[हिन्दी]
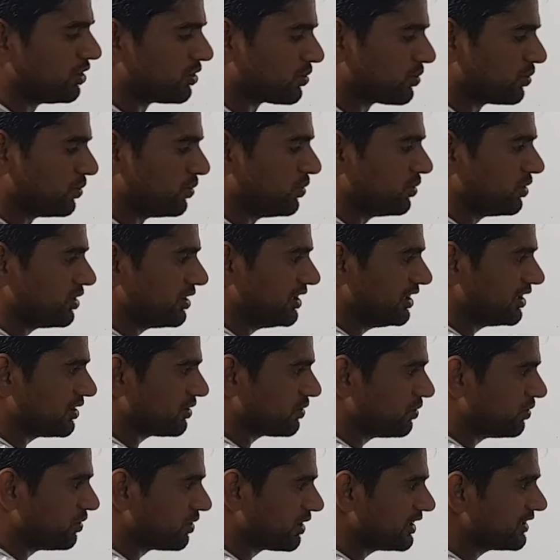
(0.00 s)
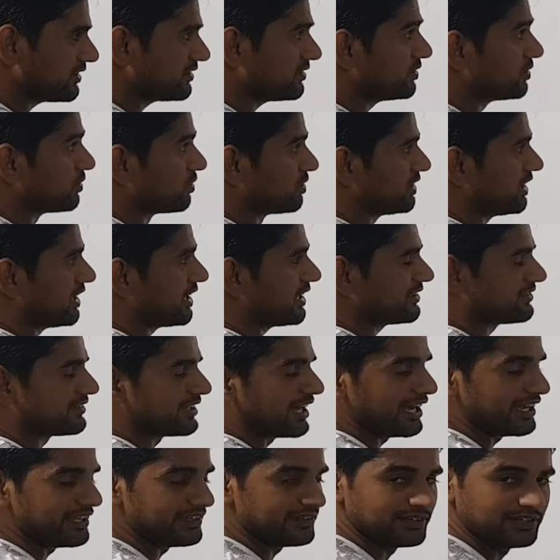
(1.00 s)
तो ये तो हो गए नोजल के
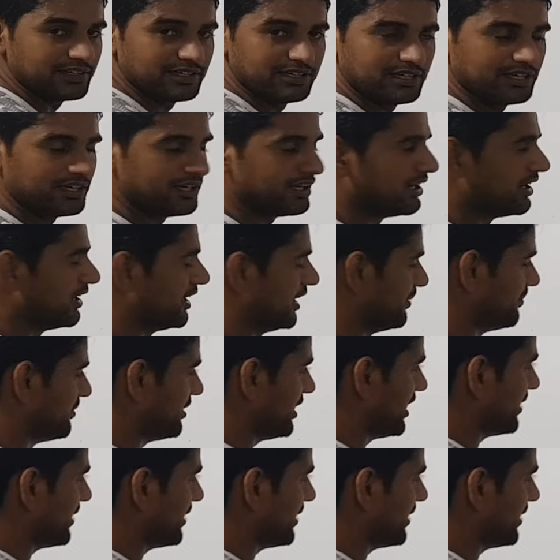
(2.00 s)
साइज अभी